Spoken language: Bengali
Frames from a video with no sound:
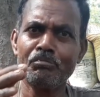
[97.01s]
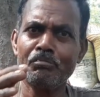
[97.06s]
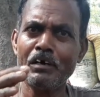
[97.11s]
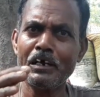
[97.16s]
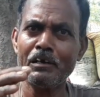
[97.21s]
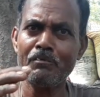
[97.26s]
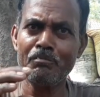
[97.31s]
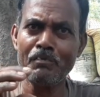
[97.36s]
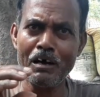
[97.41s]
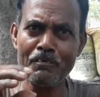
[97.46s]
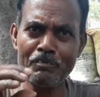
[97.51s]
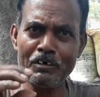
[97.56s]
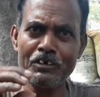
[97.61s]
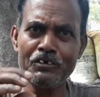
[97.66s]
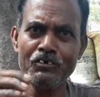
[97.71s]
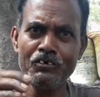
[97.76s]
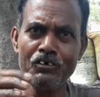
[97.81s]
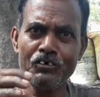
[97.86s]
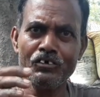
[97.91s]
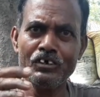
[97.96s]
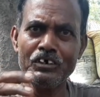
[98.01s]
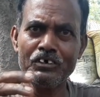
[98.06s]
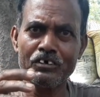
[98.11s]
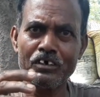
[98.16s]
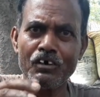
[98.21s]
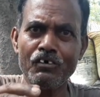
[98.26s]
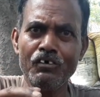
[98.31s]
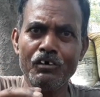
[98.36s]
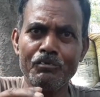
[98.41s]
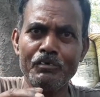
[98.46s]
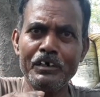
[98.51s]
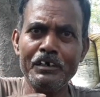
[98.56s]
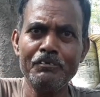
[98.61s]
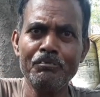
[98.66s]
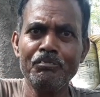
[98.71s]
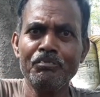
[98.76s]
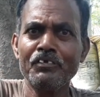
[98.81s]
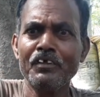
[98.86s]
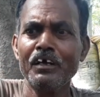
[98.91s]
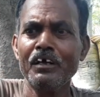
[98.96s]
মানে মাপার জন্য চেষ্টা করবেন
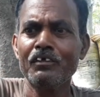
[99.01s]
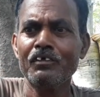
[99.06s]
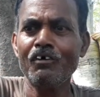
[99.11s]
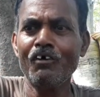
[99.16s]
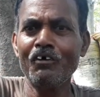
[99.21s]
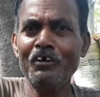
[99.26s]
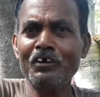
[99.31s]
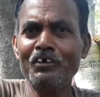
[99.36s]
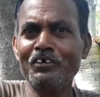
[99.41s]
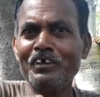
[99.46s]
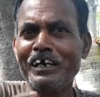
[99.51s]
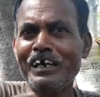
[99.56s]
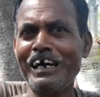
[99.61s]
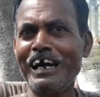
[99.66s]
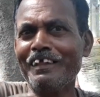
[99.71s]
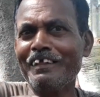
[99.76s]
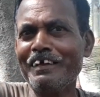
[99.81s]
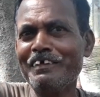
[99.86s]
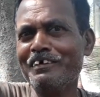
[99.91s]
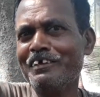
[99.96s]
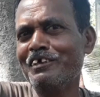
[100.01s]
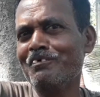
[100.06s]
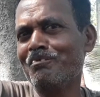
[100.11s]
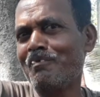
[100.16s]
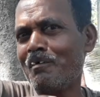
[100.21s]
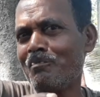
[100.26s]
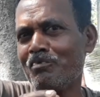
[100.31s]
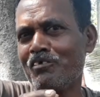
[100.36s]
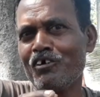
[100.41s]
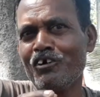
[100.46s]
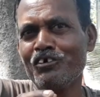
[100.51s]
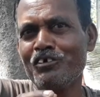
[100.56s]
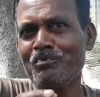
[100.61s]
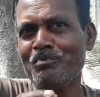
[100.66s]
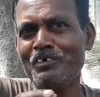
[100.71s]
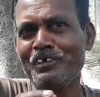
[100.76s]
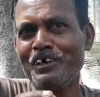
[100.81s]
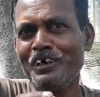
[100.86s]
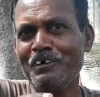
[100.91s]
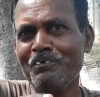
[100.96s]
তখন কিন্তু কাদা জিনিস মাপতে
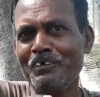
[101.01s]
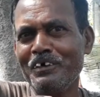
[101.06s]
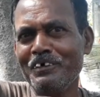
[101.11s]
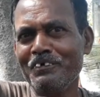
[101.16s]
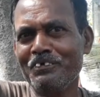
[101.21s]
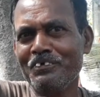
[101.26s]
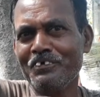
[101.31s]
অসুবিধা হবে